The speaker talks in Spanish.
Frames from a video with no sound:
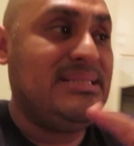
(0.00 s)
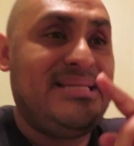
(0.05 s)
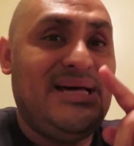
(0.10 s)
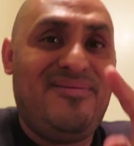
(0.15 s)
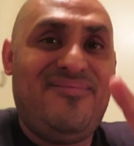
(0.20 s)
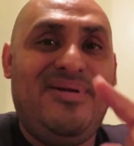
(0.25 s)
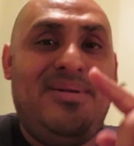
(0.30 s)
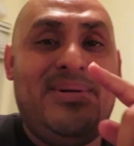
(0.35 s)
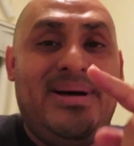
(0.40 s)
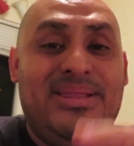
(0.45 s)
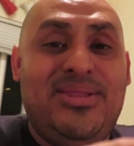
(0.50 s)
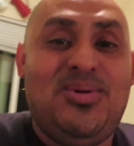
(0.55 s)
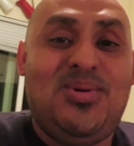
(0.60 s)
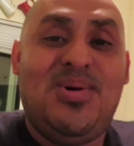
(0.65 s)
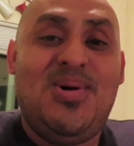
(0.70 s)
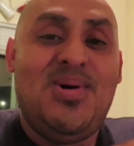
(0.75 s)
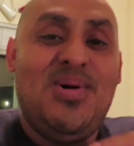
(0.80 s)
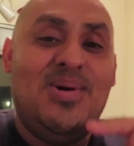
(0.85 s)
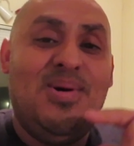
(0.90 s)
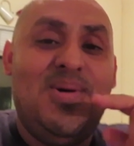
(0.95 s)
a estar
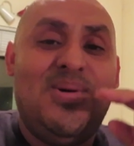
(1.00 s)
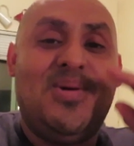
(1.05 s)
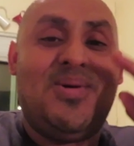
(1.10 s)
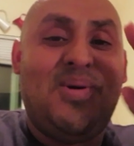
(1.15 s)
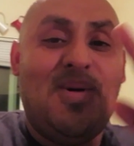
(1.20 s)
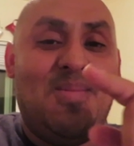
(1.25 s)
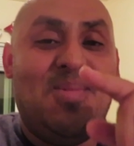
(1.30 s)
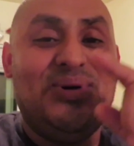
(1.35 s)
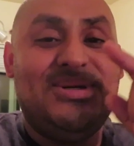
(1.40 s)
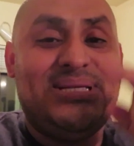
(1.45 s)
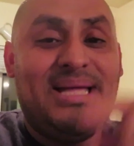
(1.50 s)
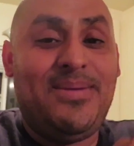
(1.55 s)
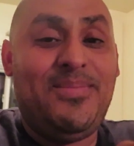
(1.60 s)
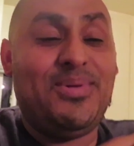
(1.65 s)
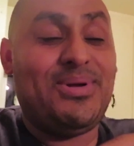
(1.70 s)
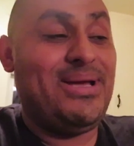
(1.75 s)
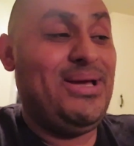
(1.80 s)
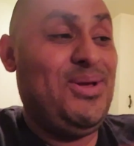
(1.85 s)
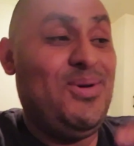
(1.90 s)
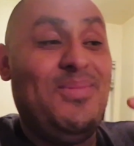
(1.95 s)
filmando cómo está
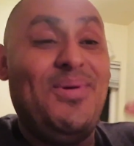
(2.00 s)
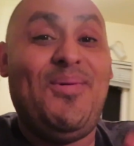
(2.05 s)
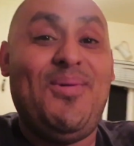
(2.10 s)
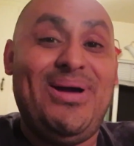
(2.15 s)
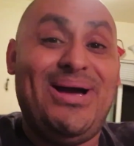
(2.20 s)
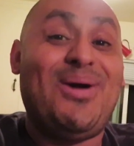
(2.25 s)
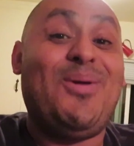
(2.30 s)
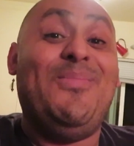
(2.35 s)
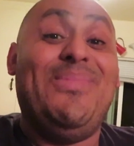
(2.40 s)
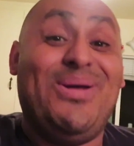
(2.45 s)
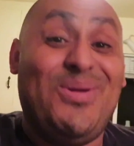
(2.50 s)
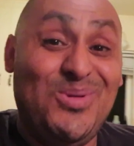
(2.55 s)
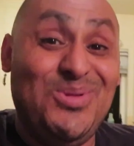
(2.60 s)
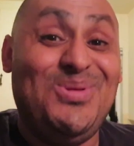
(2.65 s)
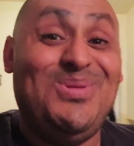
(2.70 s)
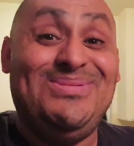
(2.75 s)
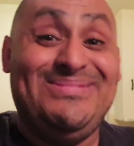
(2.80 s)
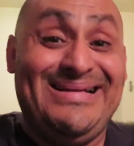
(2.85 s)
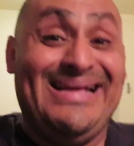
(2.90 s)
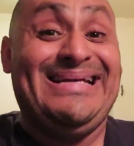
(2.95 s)
porque yo me voy a comer
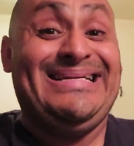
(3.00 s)
uno.